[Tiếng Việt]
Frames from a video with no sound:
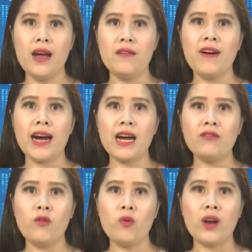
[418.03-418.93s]
và
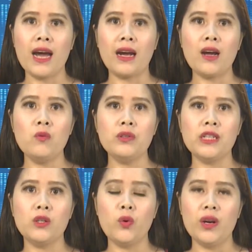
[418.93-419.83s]
khắc phục các công
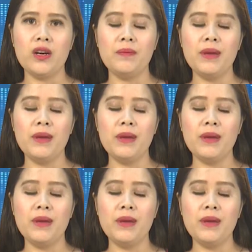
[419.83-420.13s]
trình thủy lợi